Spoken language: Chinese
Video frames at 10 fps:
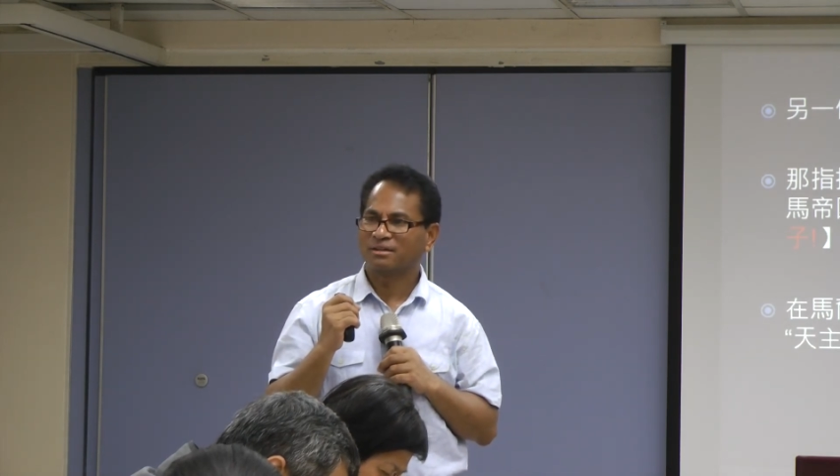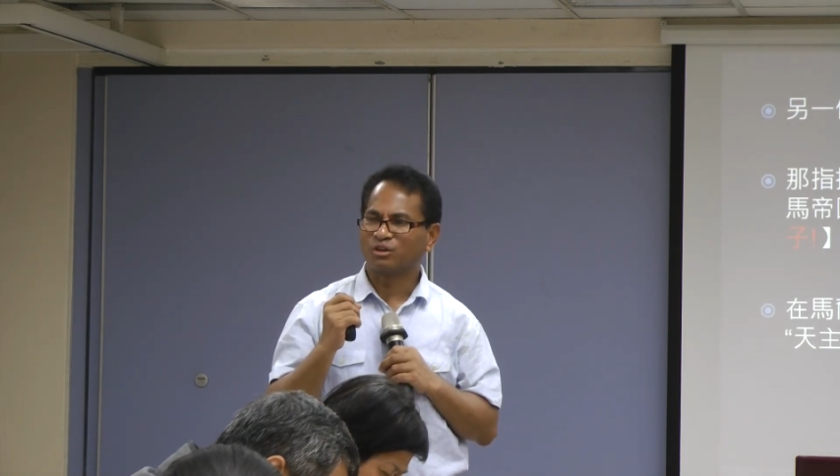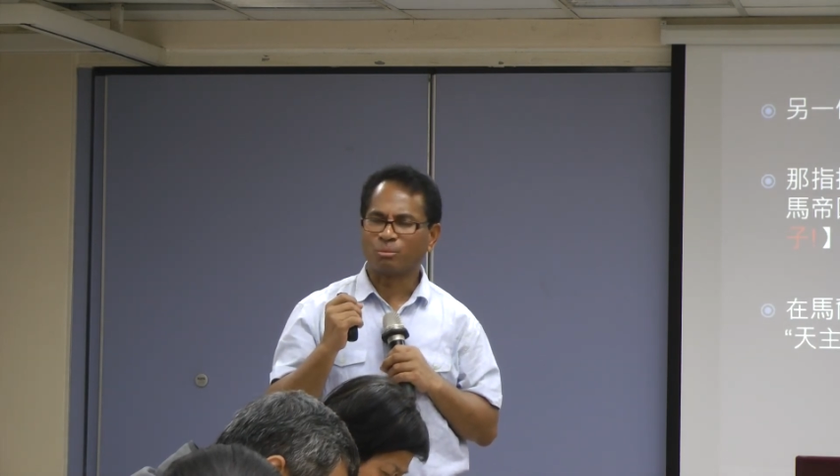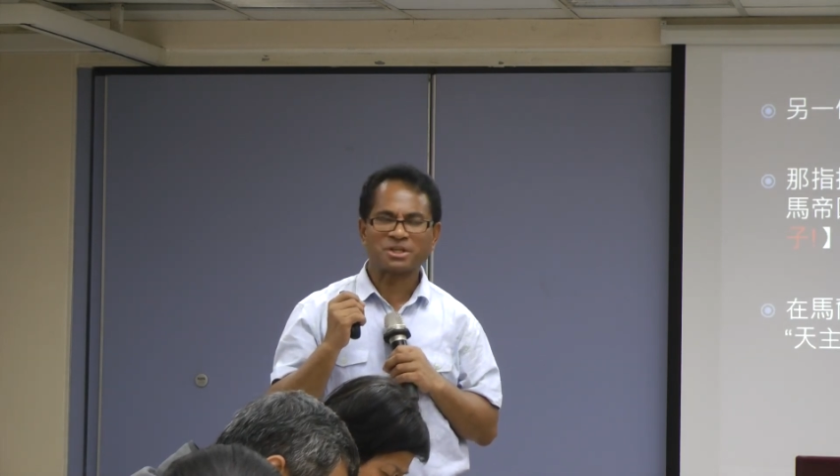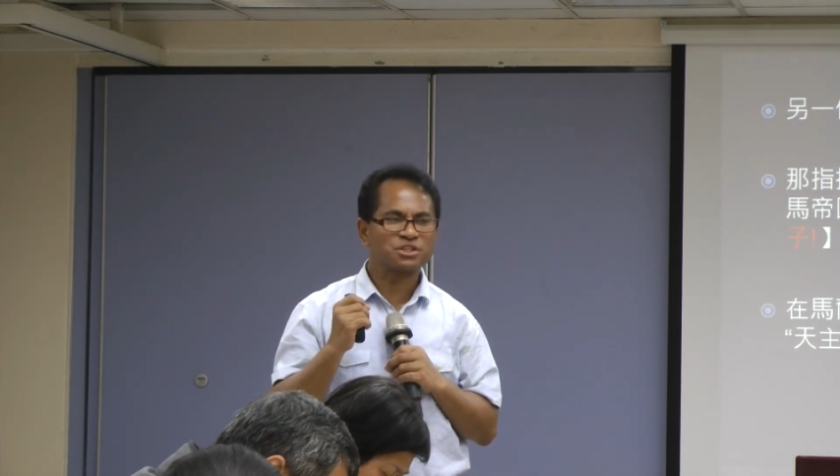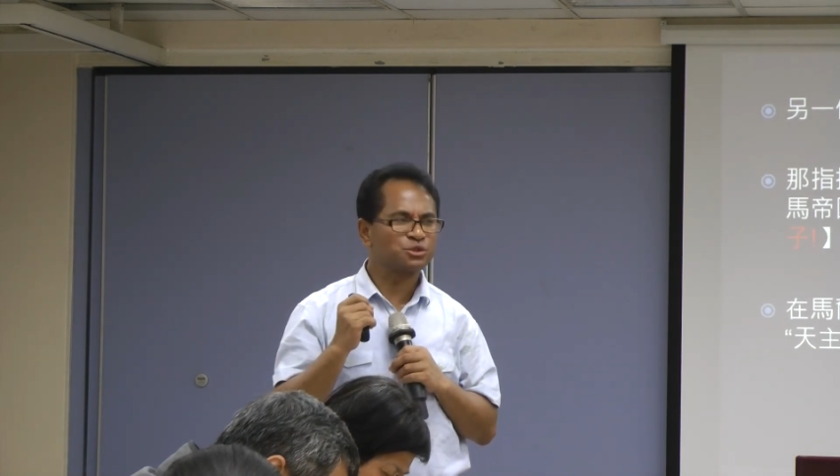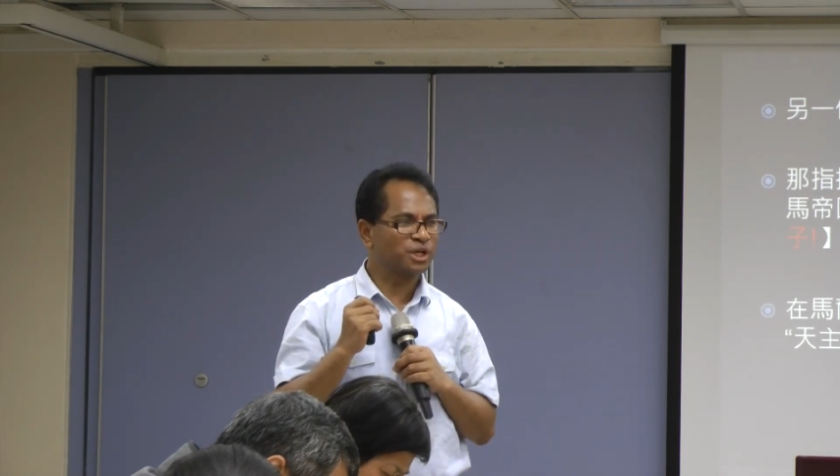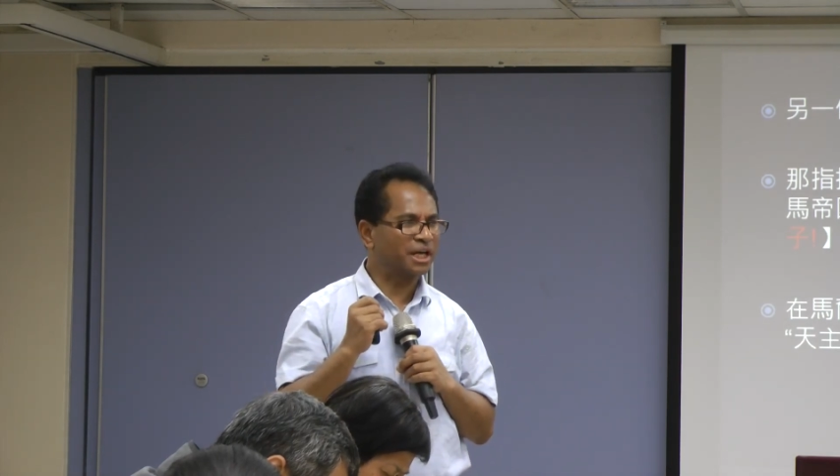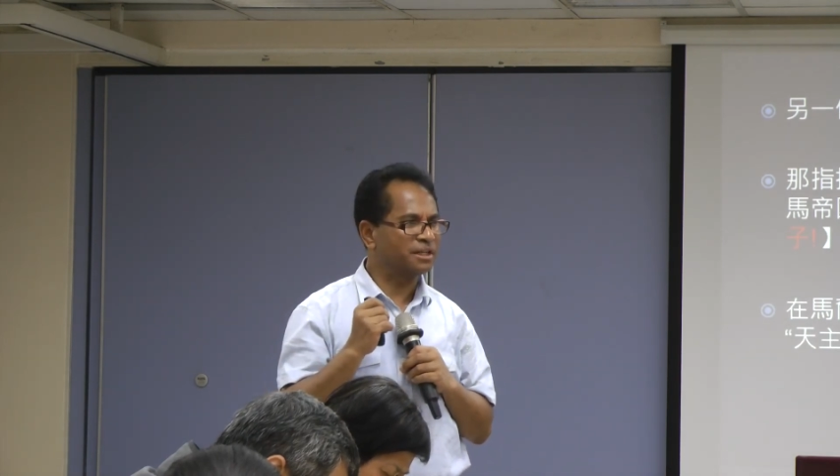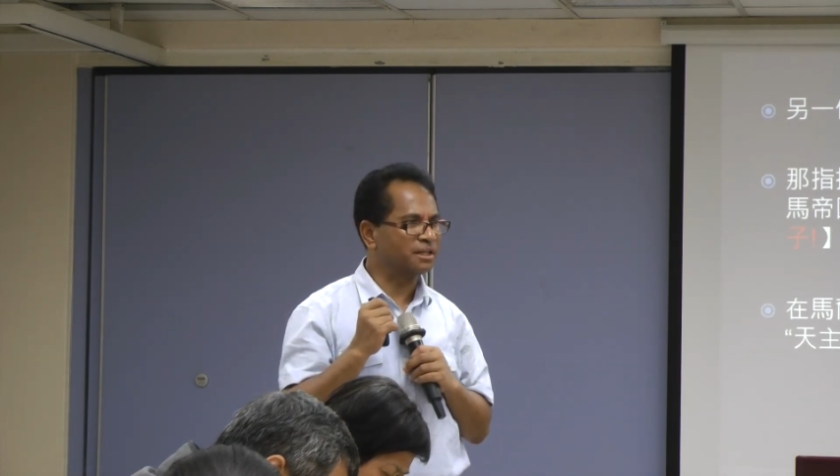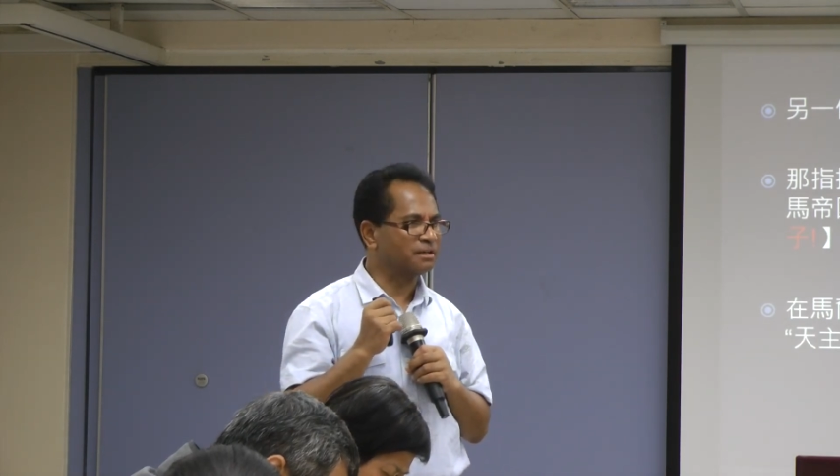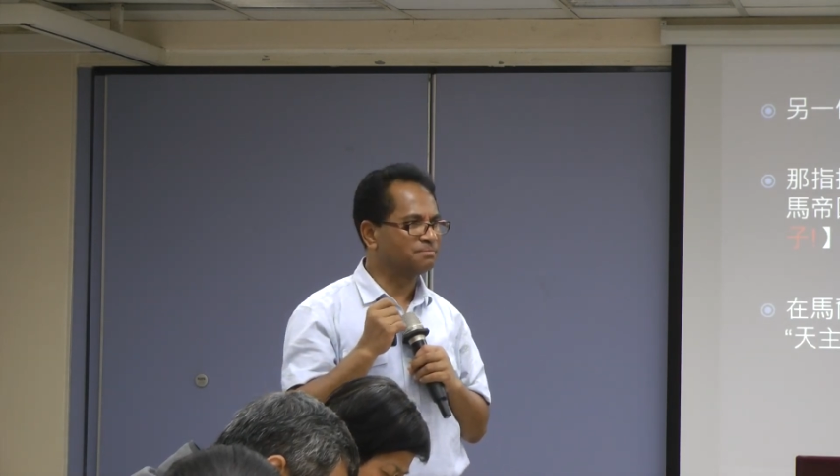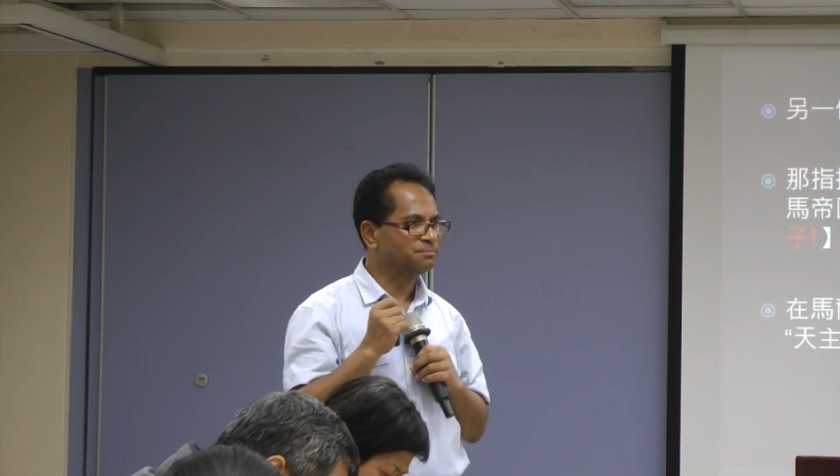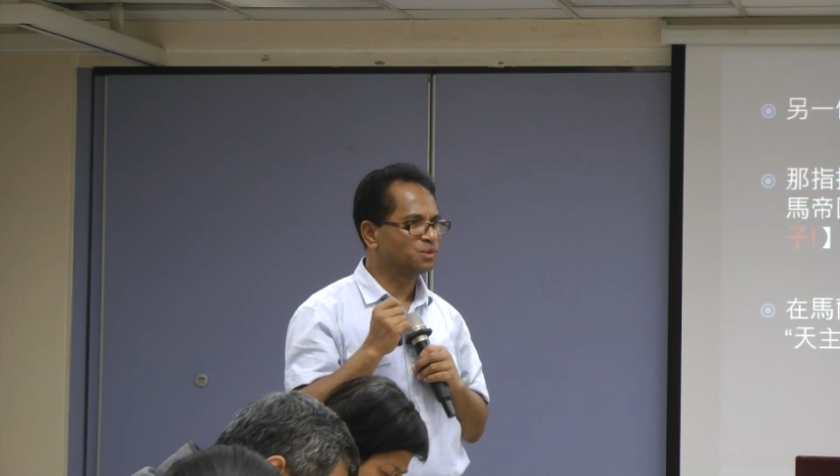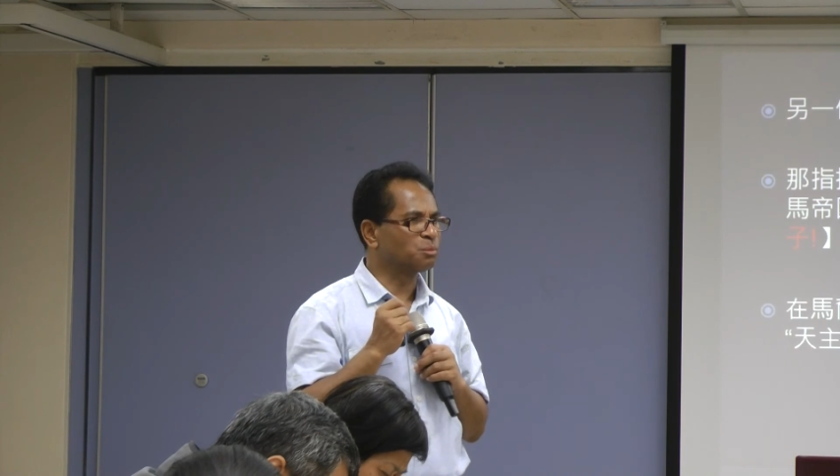罗马神学概念，
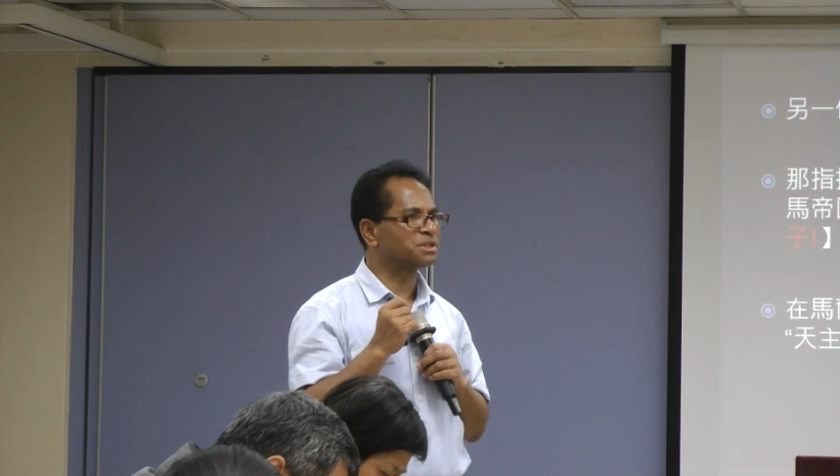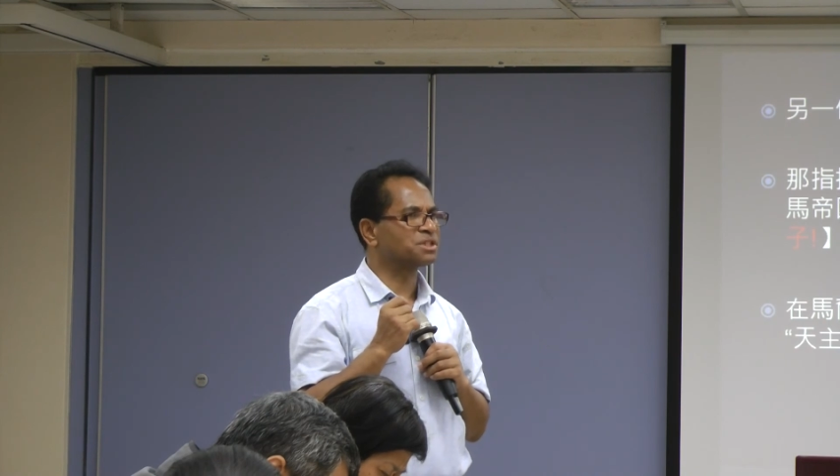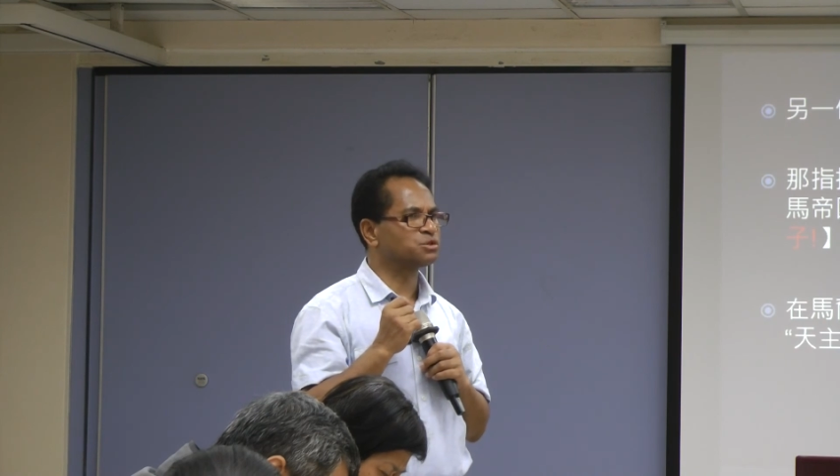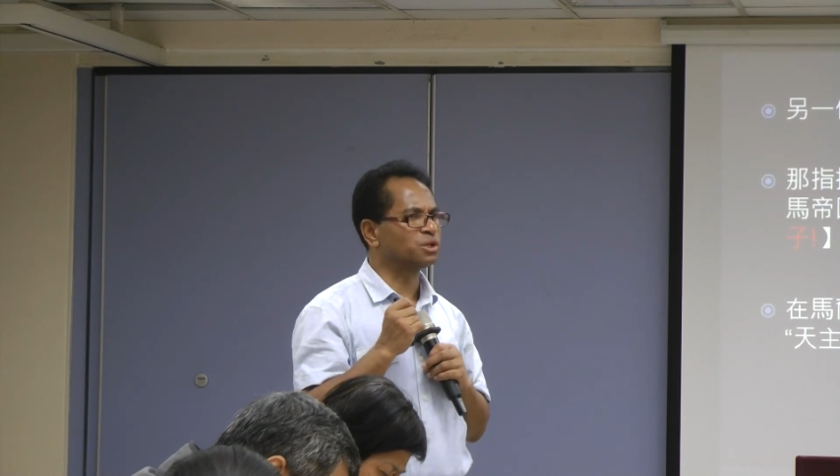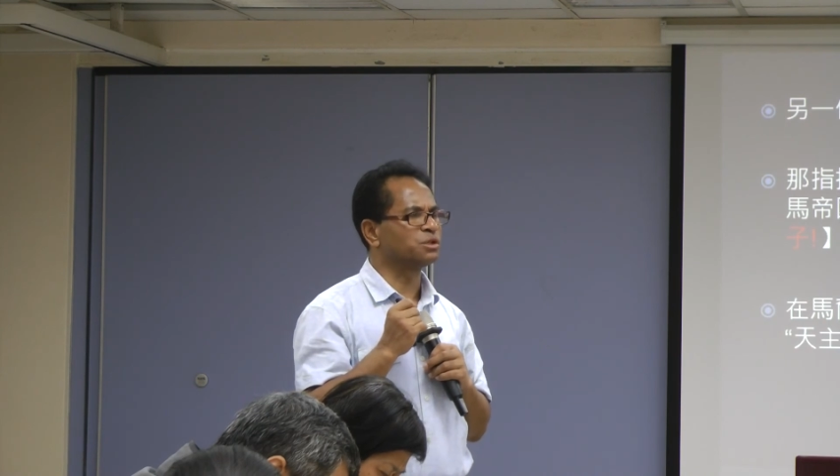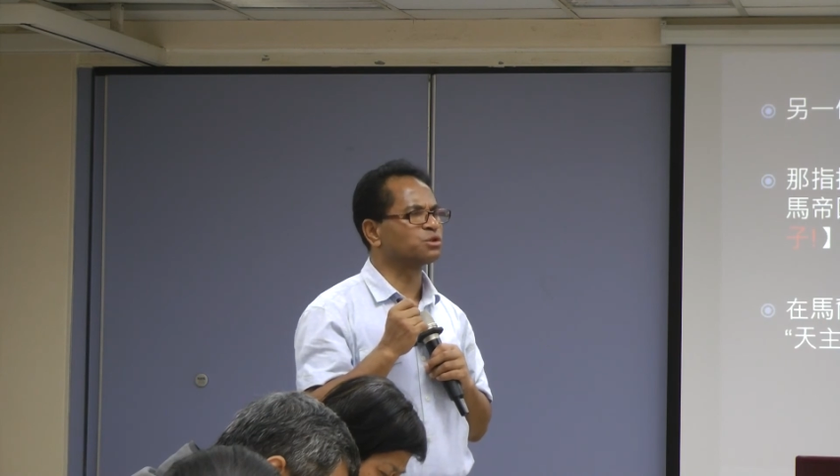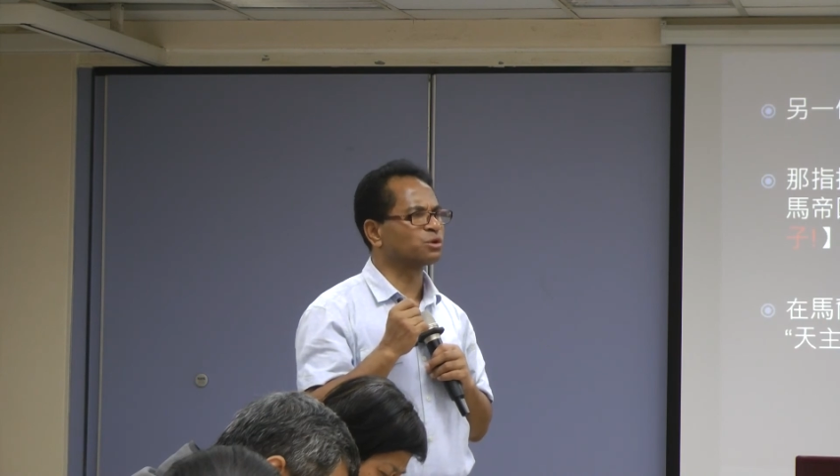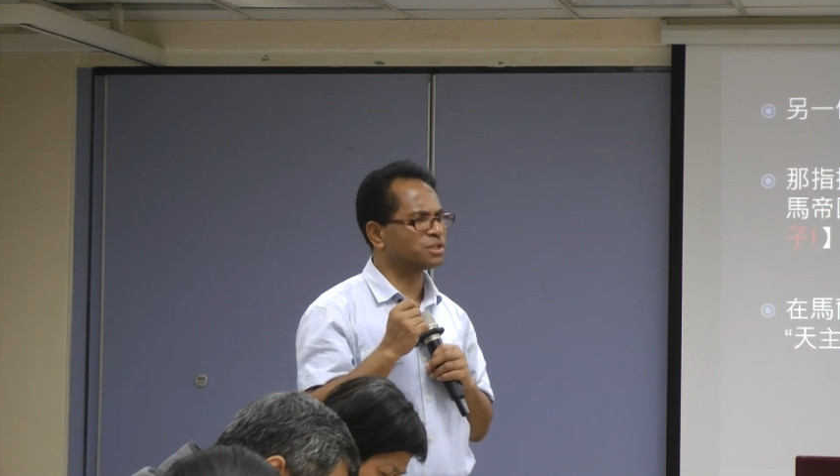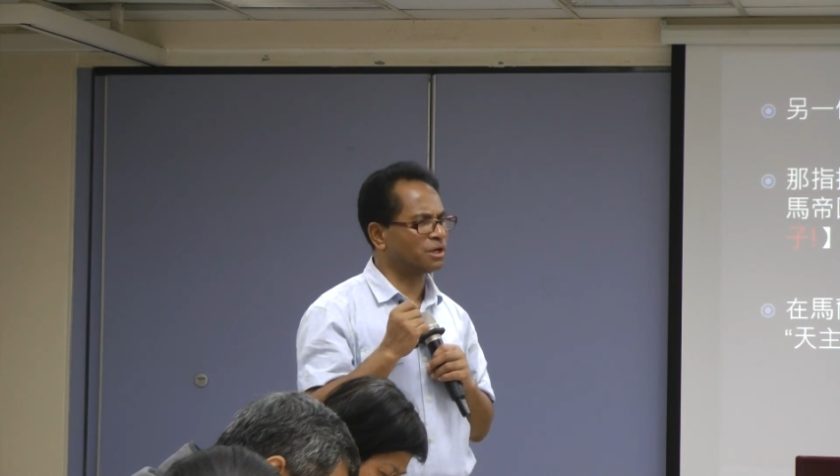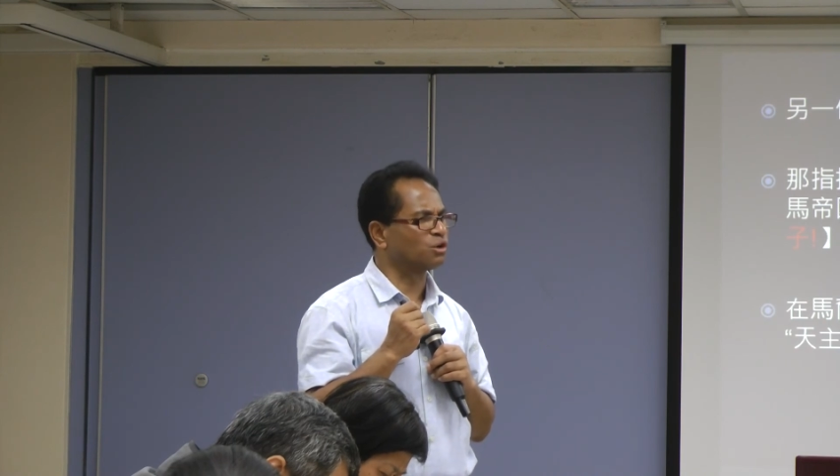罗马神学的宗教，